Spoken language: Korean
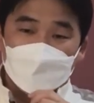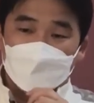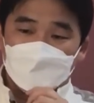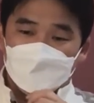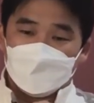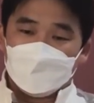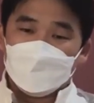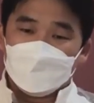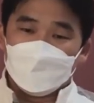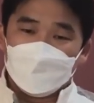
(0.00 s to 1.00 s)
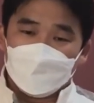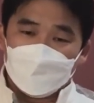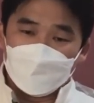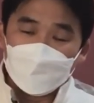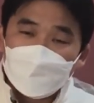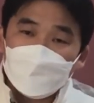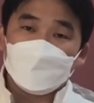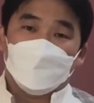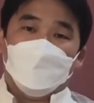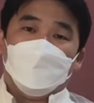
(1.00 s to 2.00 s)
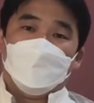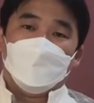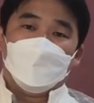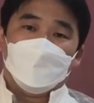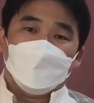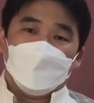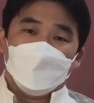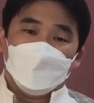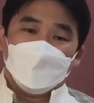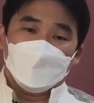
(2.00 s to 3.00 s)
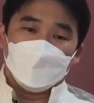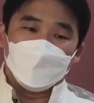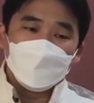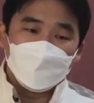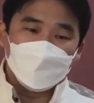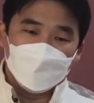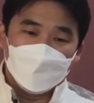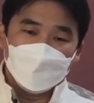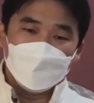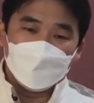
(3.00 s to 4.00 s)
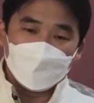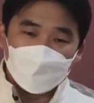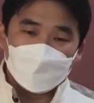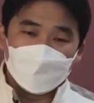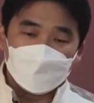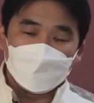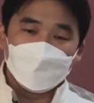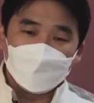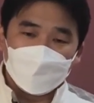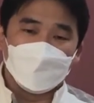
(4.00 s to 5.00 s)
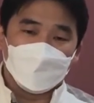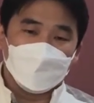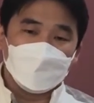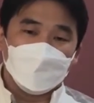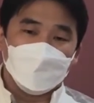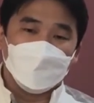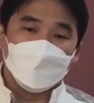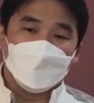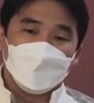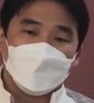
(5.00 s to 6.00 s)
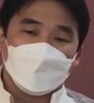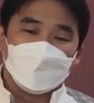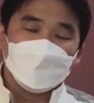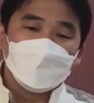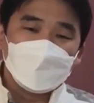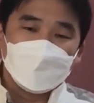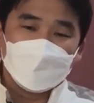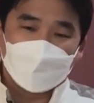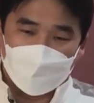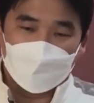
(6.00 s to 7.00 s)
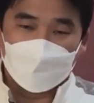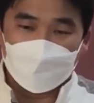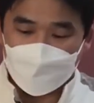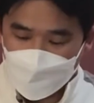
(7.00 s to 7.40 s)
이런 그리스도의 결정체, 교리, 교리들, 성경 교리를 통해서 우리가 그 의미들을 알아가게